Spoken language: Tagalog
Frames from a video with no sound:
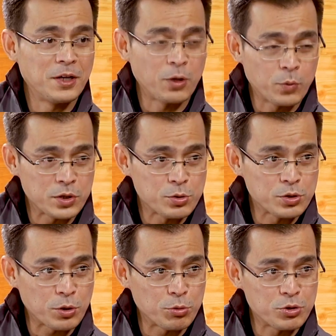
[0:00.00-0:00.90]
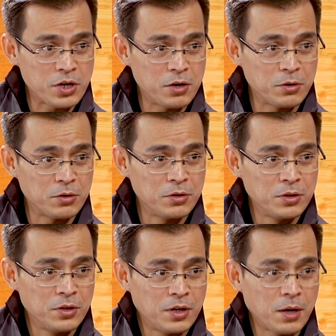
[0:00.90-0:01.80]
i-request ko sa konseho,
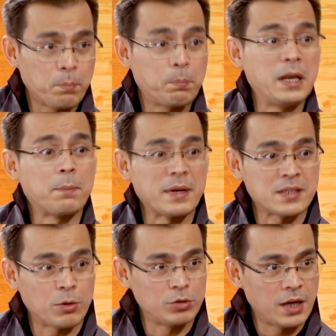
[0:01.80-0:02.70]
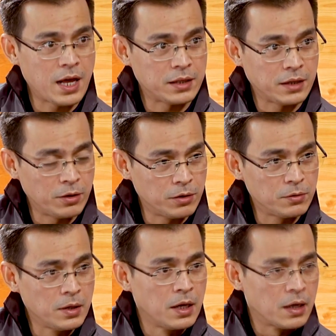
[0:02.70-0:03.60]
Uh, pinapasa ko na lahat ngayon.
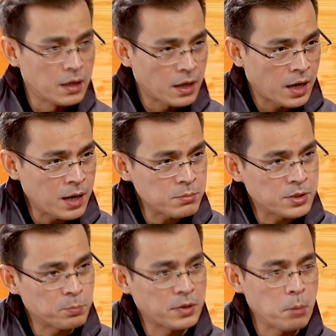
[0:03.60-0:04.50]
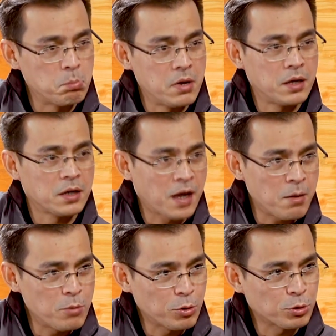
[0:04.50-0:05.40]
Okay. Come September,
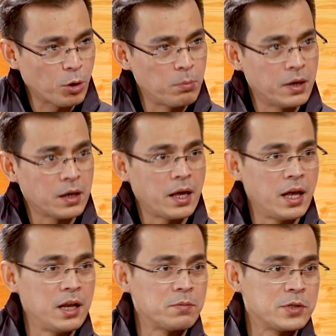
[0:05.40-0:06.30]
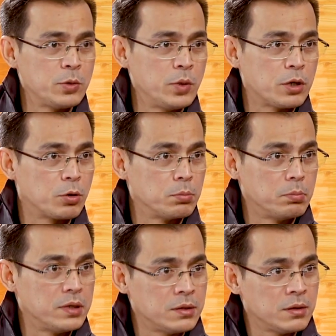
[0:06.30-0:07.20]
come October, LFC will
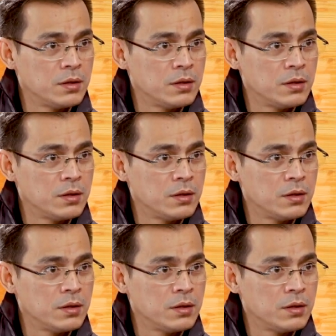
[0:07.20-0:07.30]
convene